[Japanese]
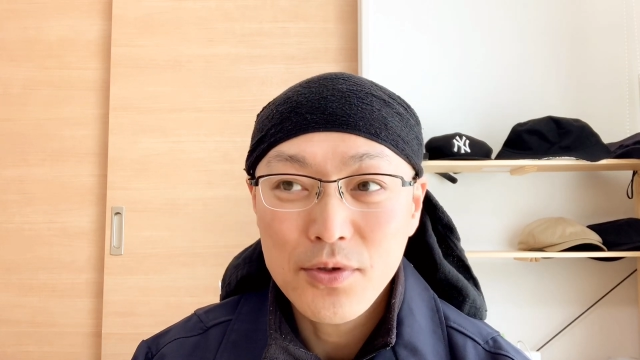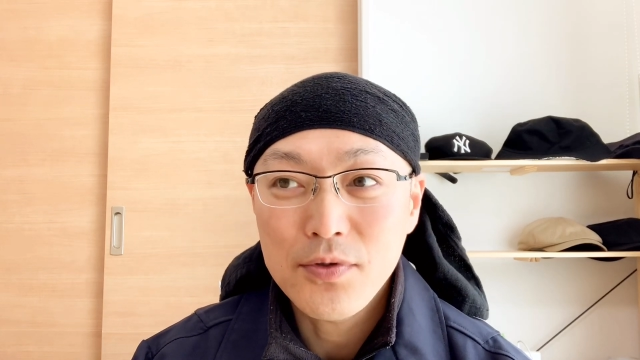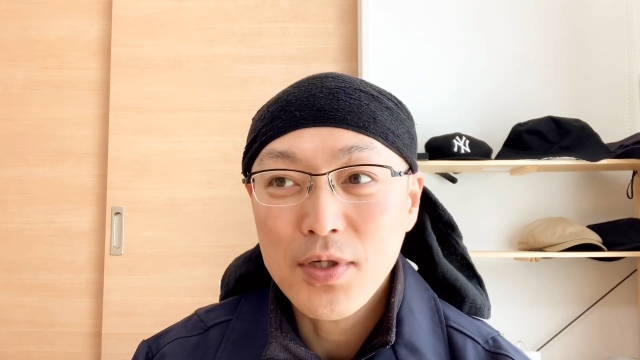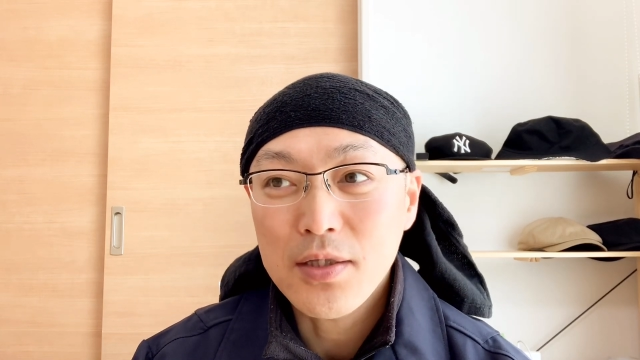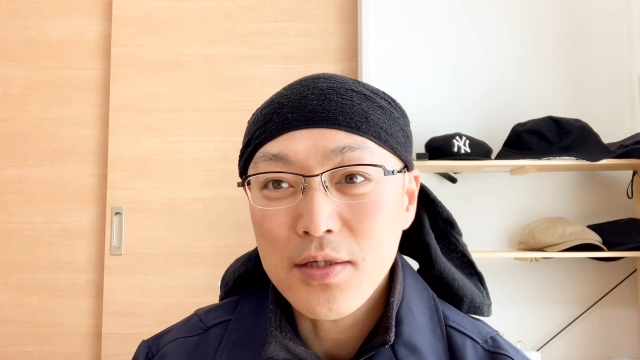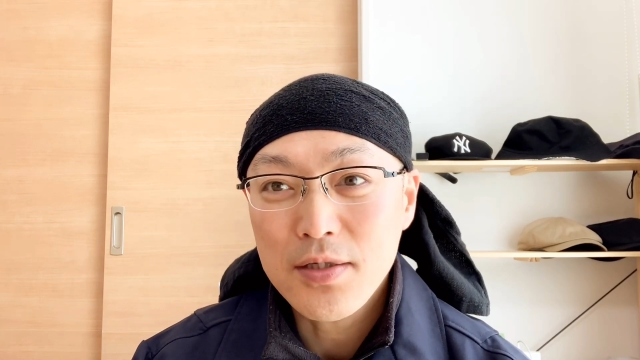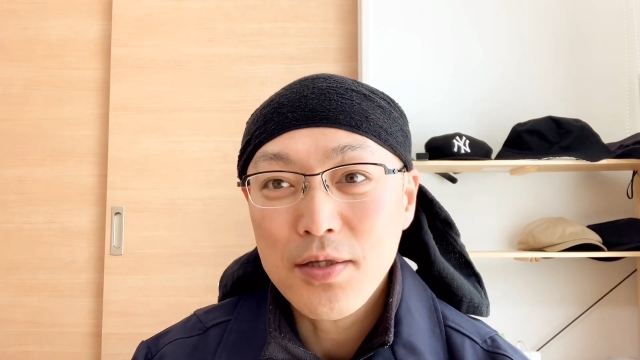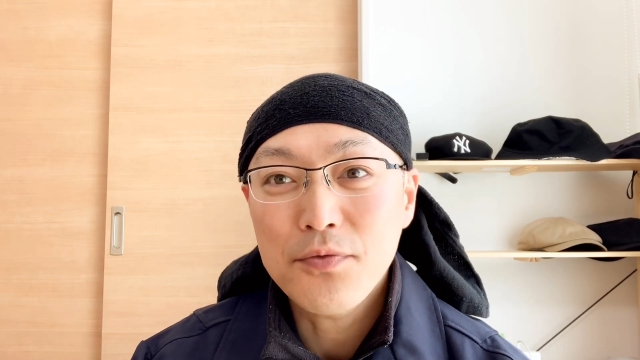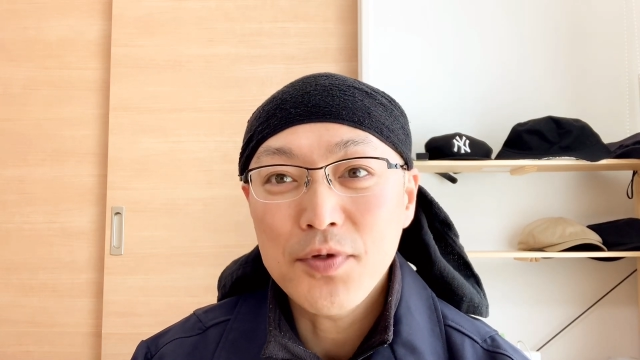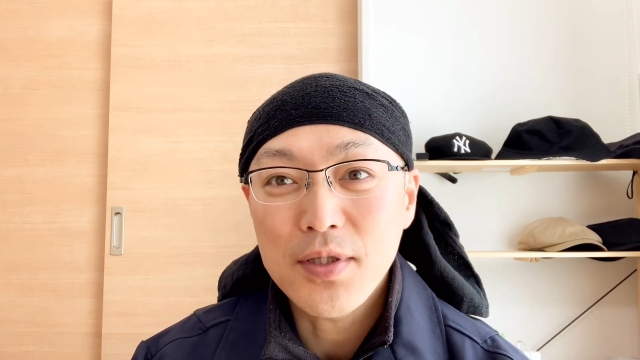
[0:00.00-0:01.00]
いう形
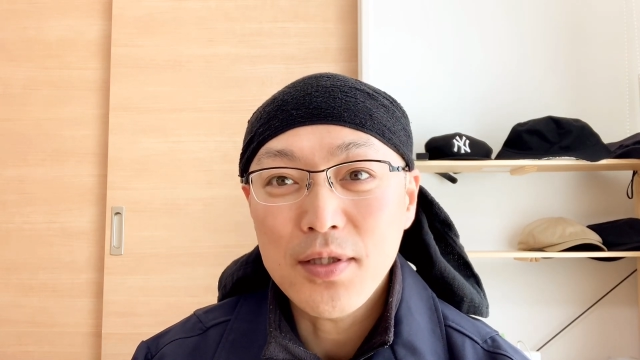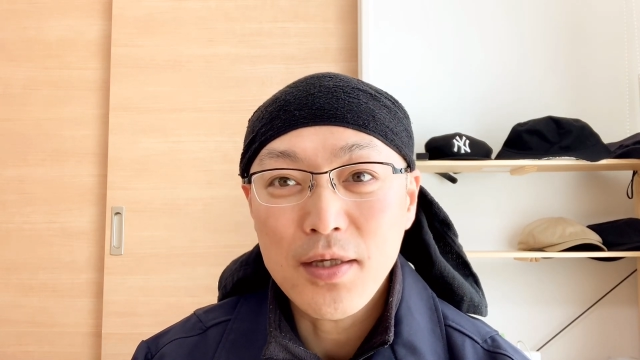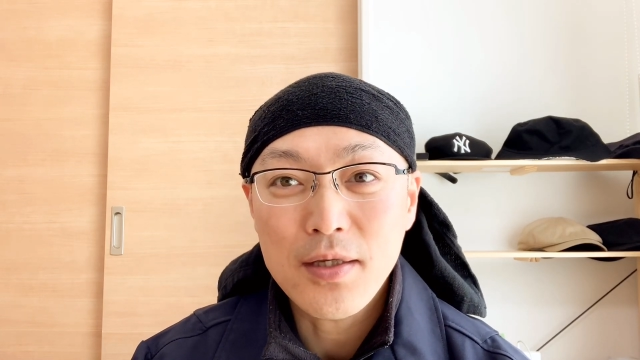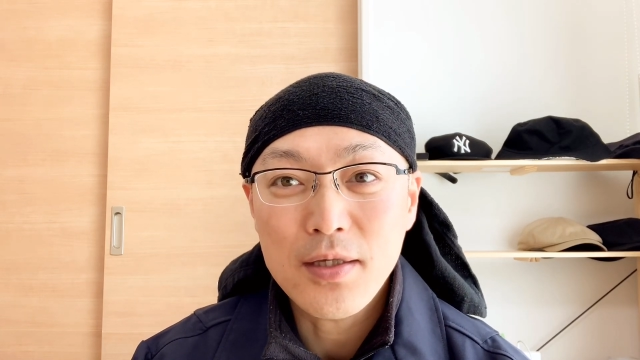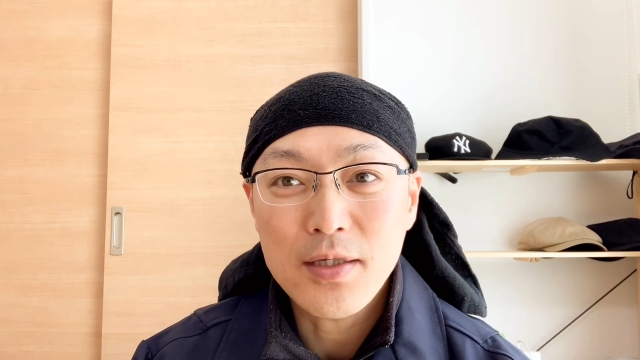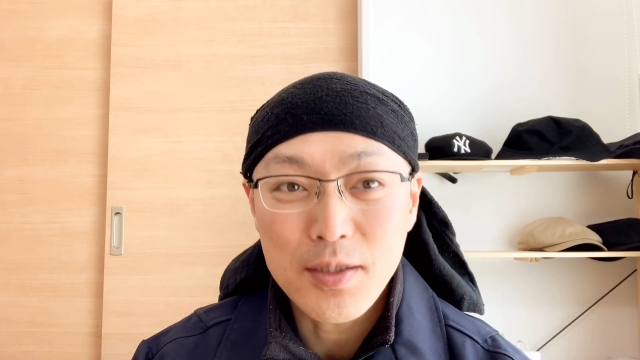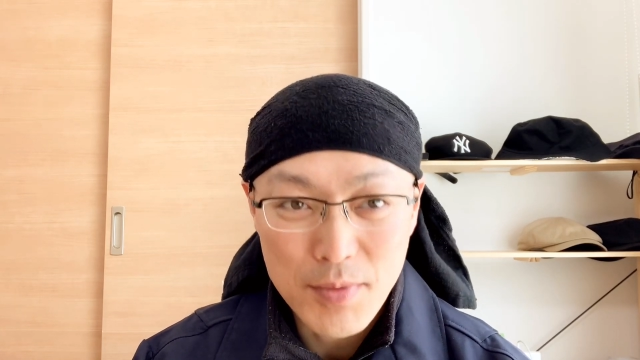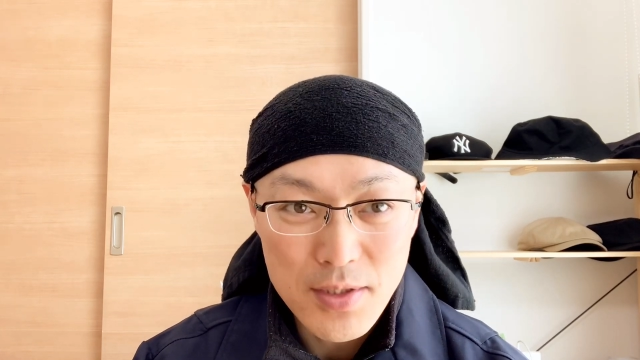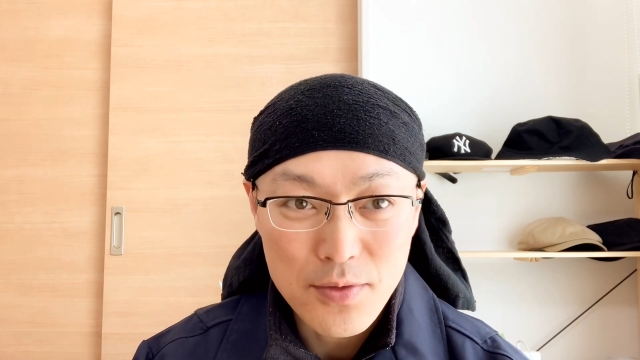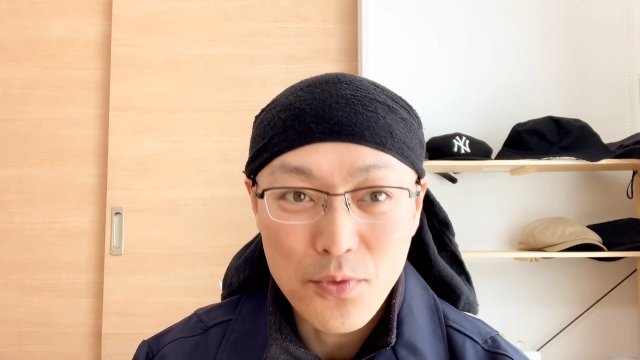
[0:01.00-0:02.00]
で拭いていき
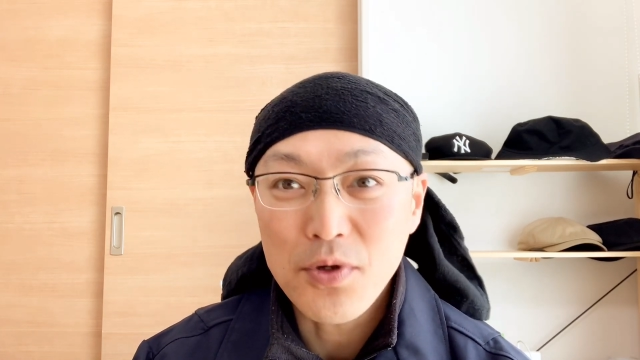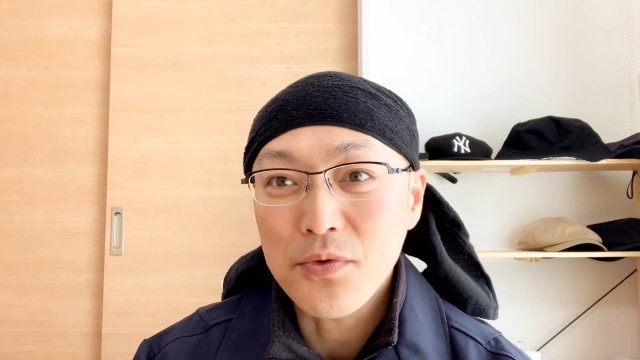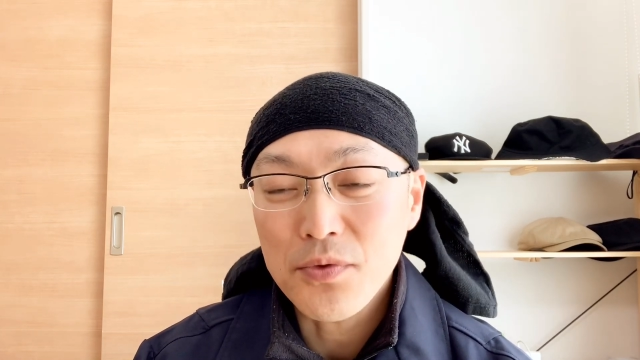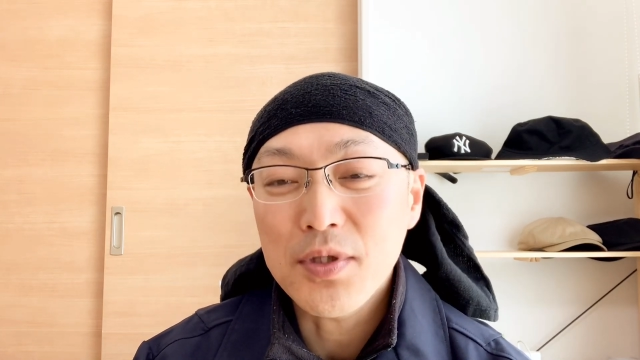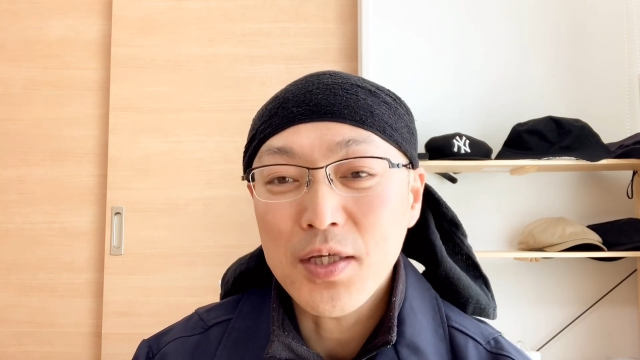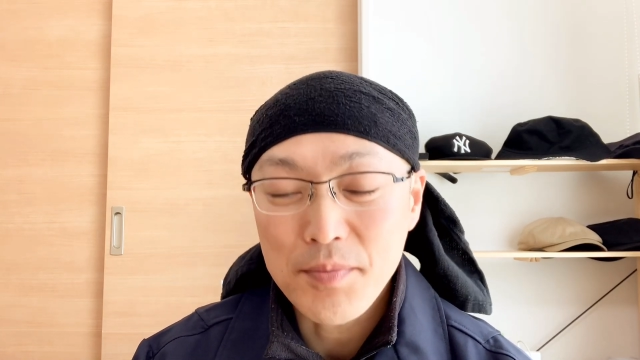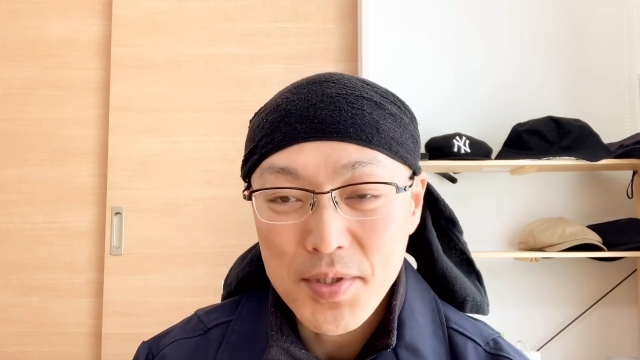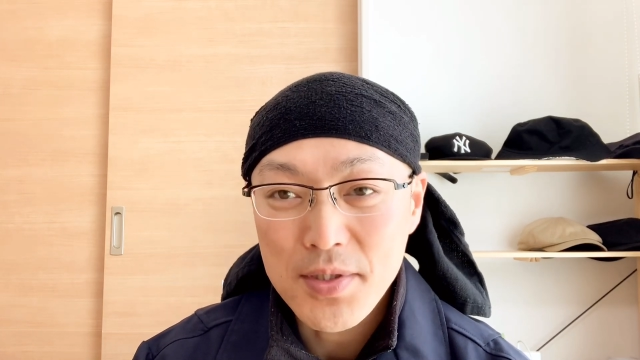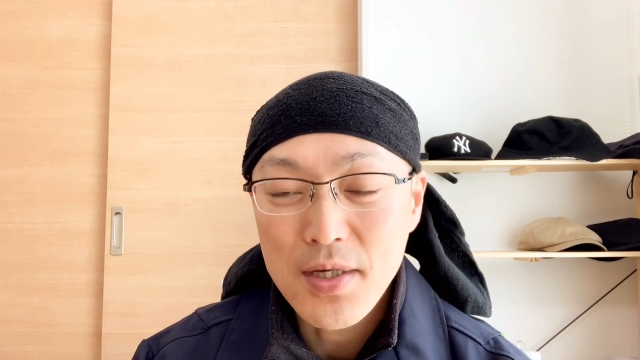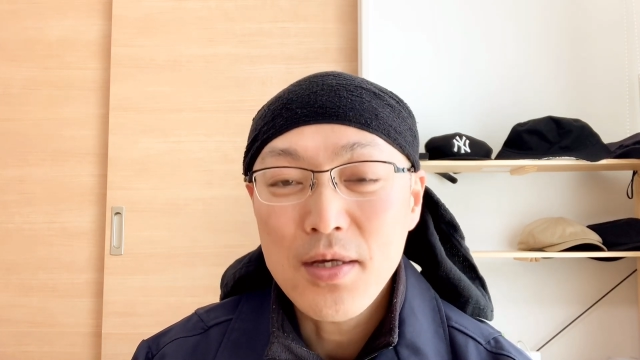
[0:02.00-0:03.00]
ます。ほこりを取っていき
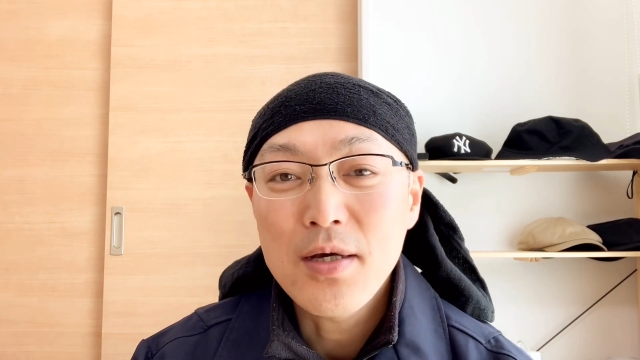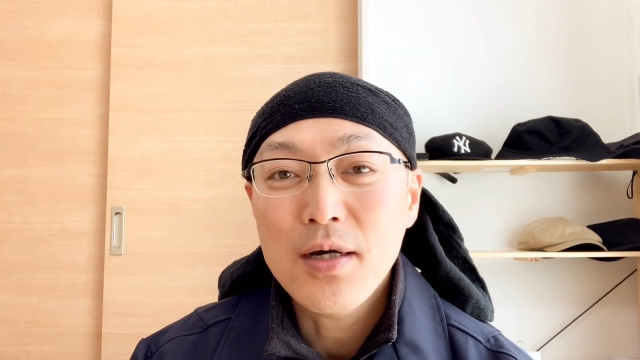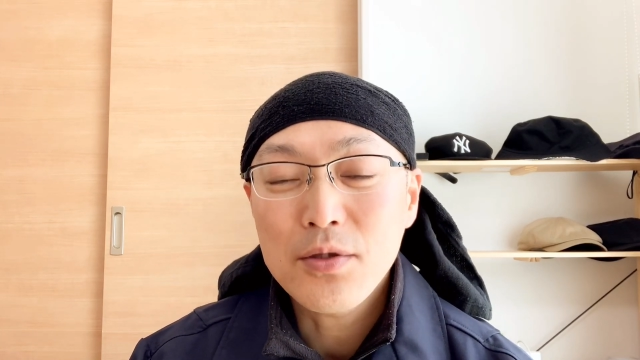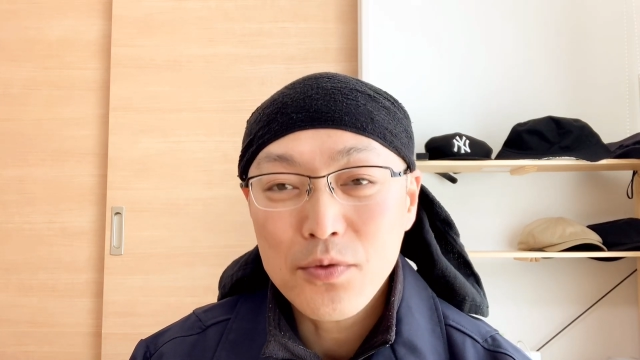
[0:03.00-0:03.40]
ます。あ